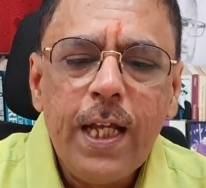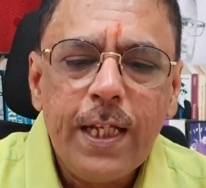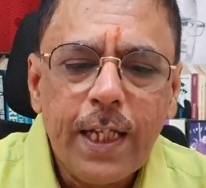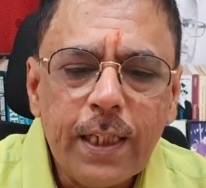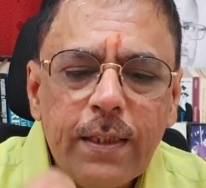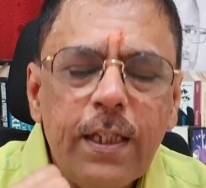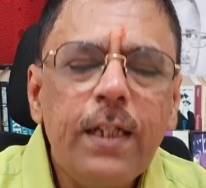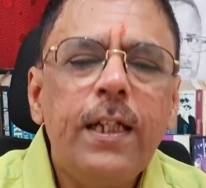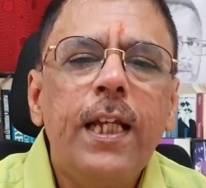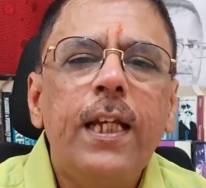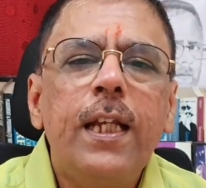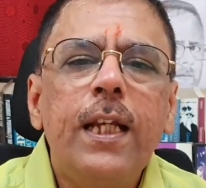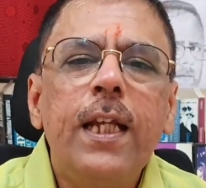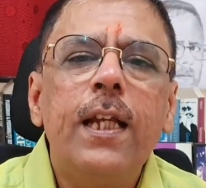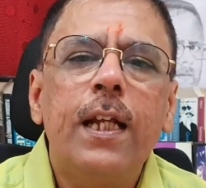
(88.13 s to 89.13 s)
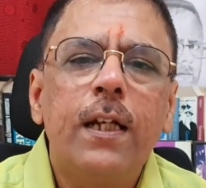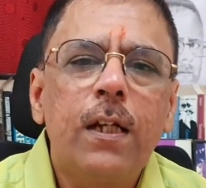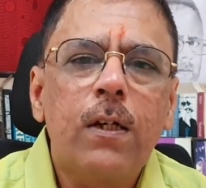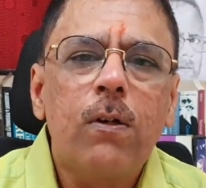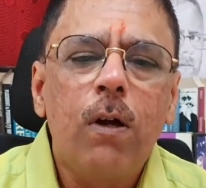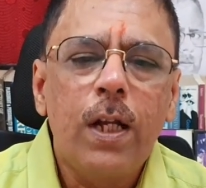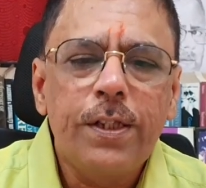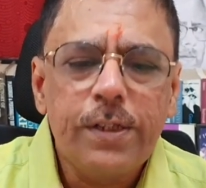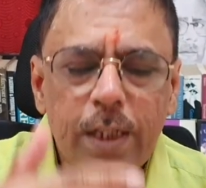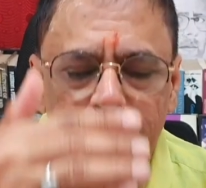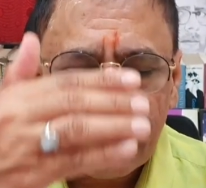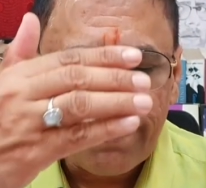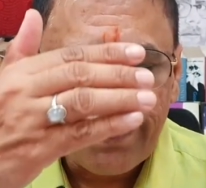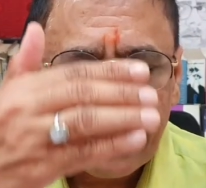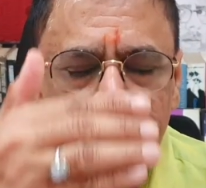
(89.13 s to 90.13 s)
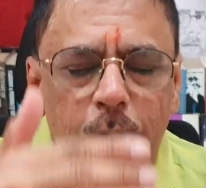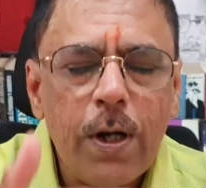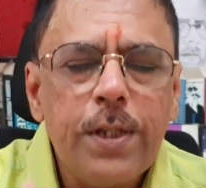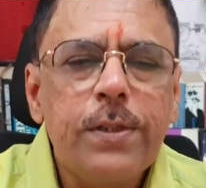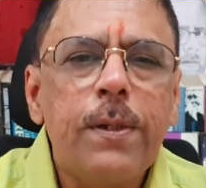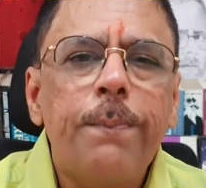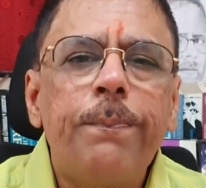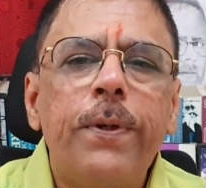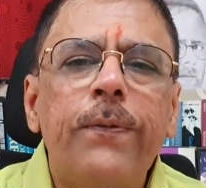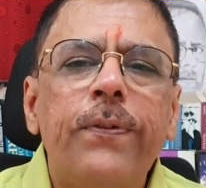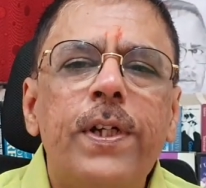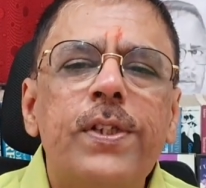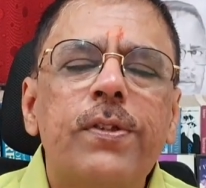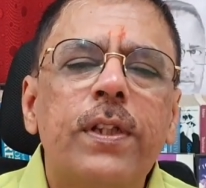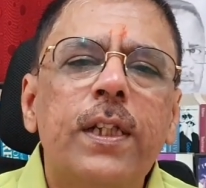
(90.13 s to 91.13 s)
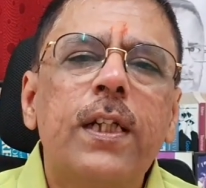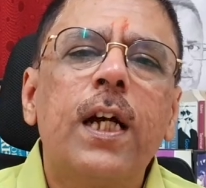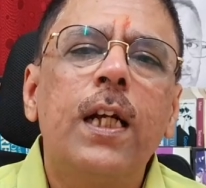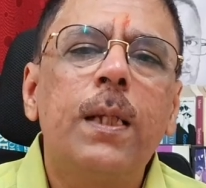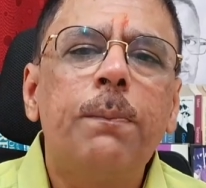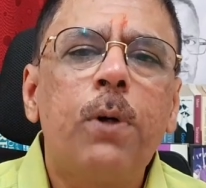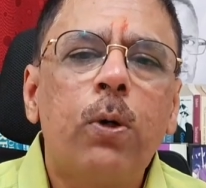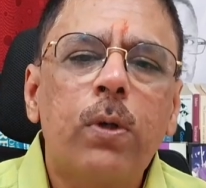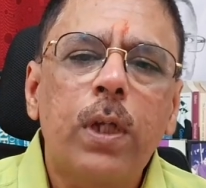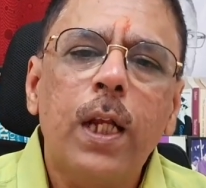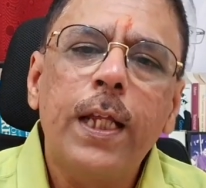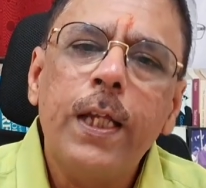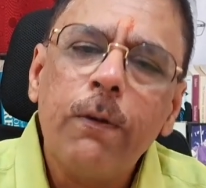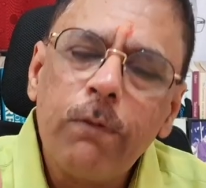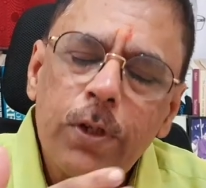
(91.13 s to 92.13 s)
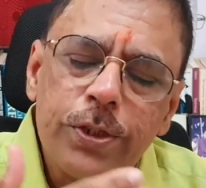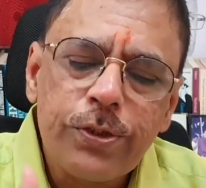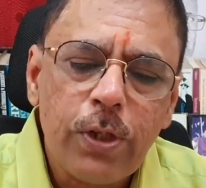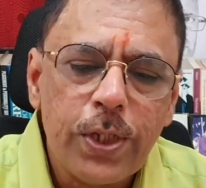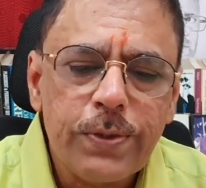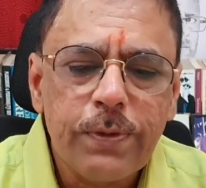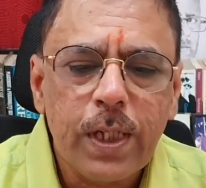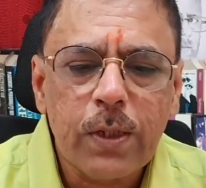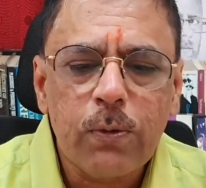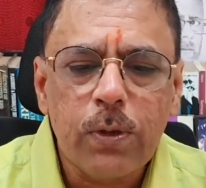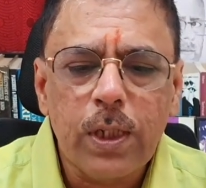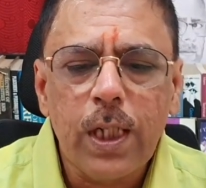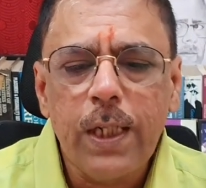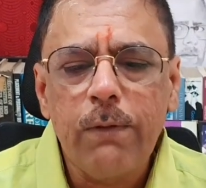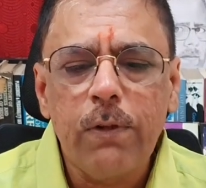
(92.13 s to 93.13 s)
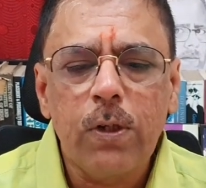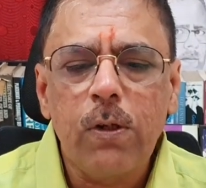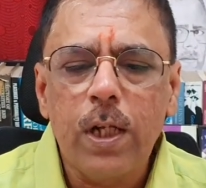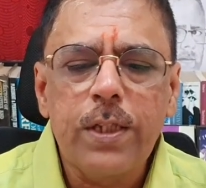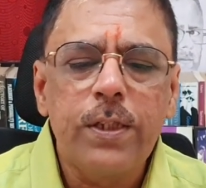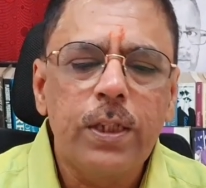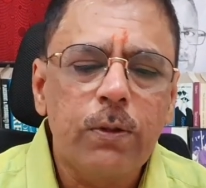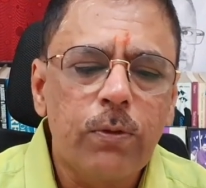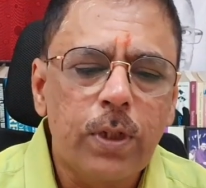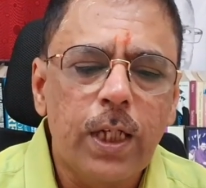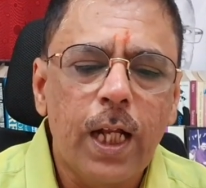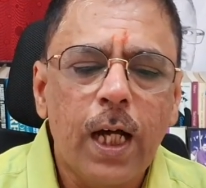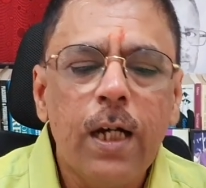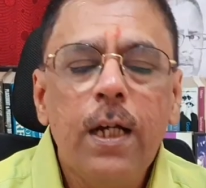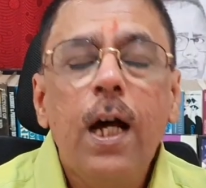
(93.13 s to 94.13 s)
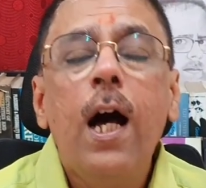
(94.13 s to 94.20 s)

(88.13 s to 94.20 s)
எந்த டிகிரி என்ன காலேஜ் அந்த சாய்ஸ் ஆஃப் ப்ரிஃபரன்ஸ் வந்து கண்டிப்பாக கொடுக்கலாம் எவ்வளோ சாய்ஸ் வேணால் கொடுக்கலாம் எவ்வளோ காலேஜ் வந்து கொடுக்கலாம்